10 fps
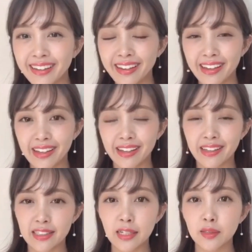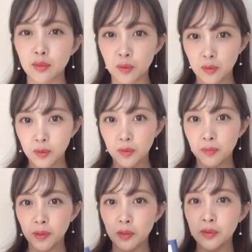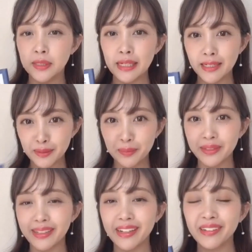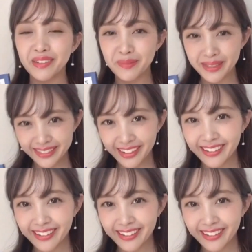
えー、ちゃんと勉強したいなと思って手に取りました